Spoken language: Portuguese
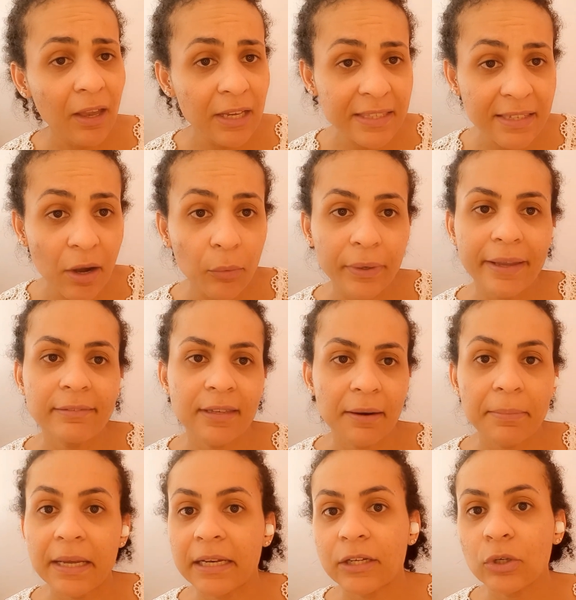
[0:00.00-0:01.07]
Então, quem
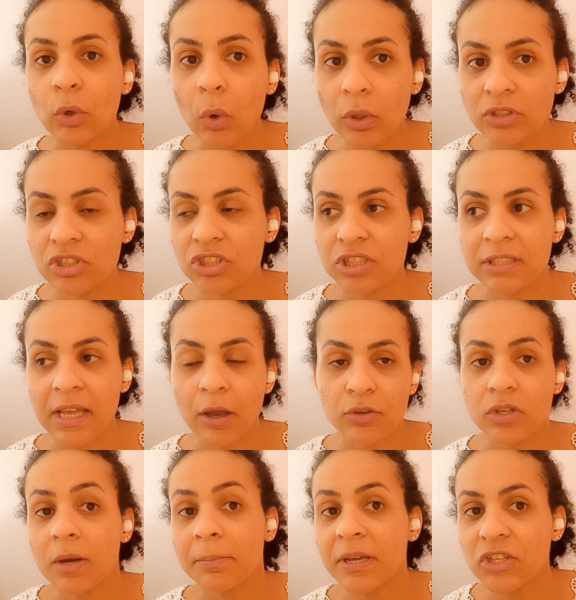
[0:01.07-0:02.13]
trabalha no digital,
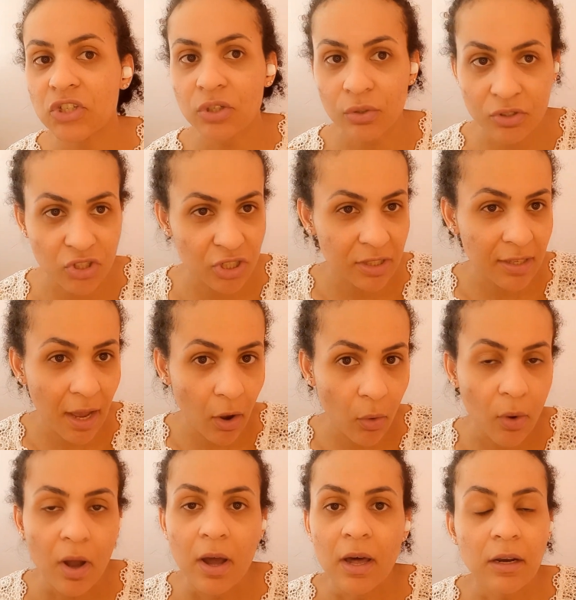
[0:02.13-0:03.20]
somente no
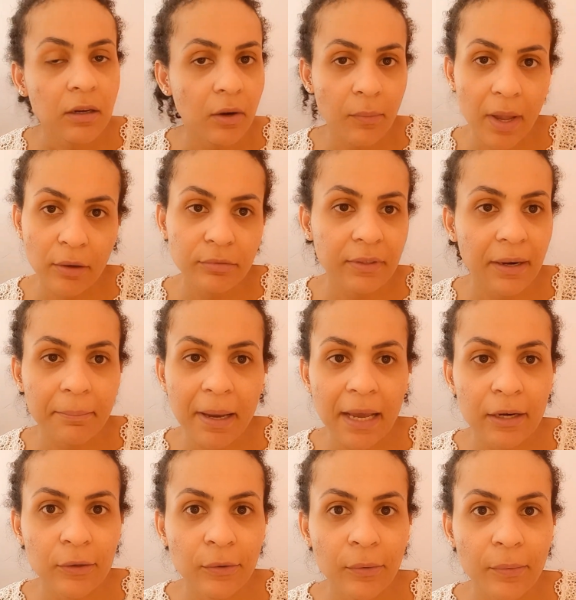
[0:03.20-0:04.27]
digital, não é um
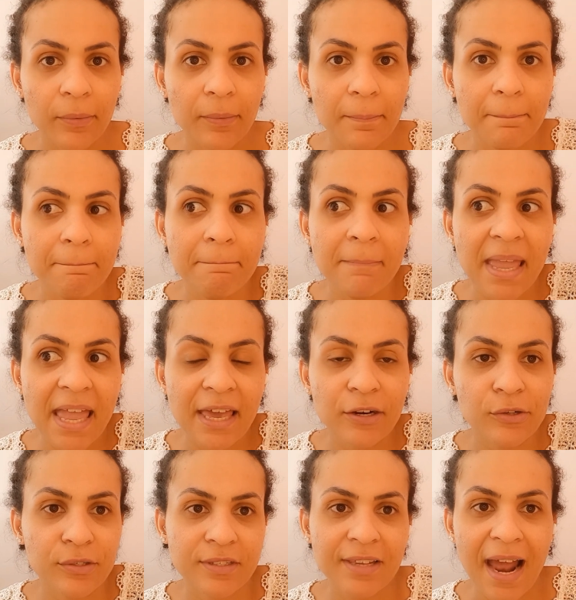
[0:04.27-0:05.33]
trabalho
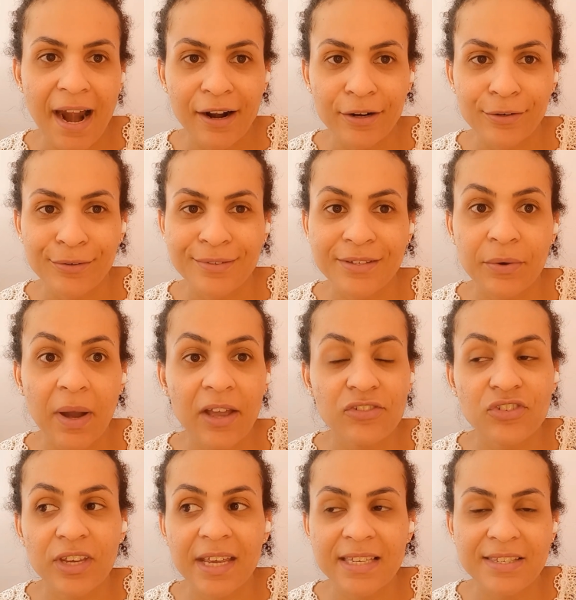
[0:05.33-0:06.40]
menos árduo. Eu
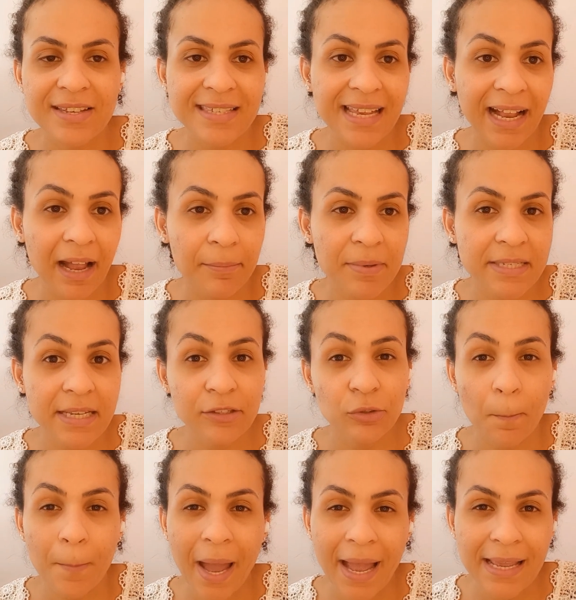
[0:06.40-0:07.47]
acho que às vezes acaba
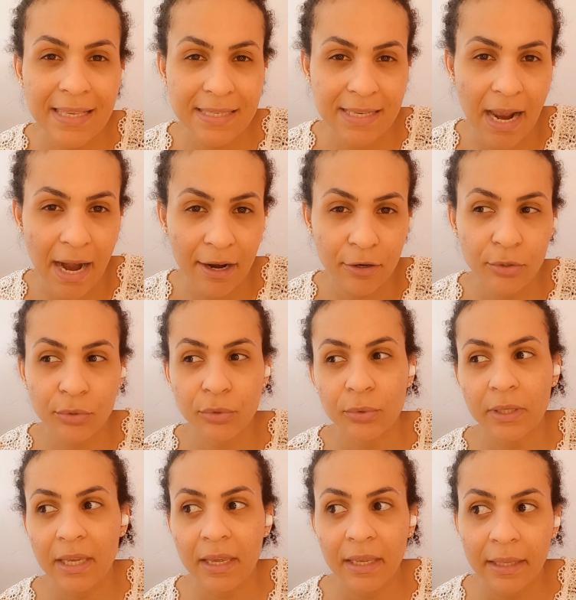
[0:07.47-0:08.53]
sendo mais árduo
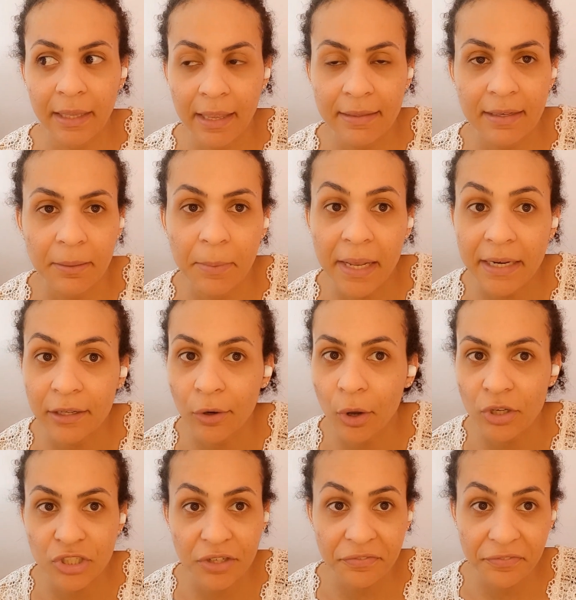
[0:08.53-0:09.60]
do que quem trabalha em
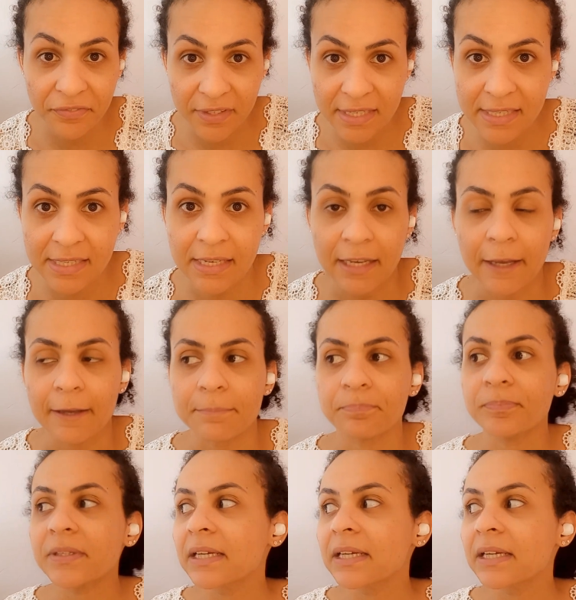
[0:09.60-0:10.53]
loja física,